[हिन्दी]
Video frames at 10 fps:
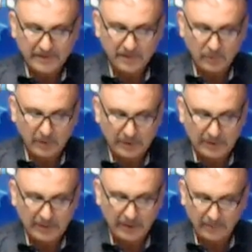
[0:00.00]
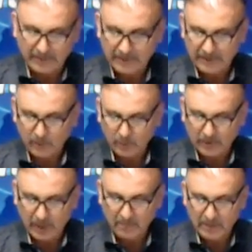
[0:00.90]
की मुंतकली के अमल की
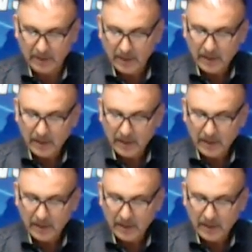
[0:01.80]
रोकथाम में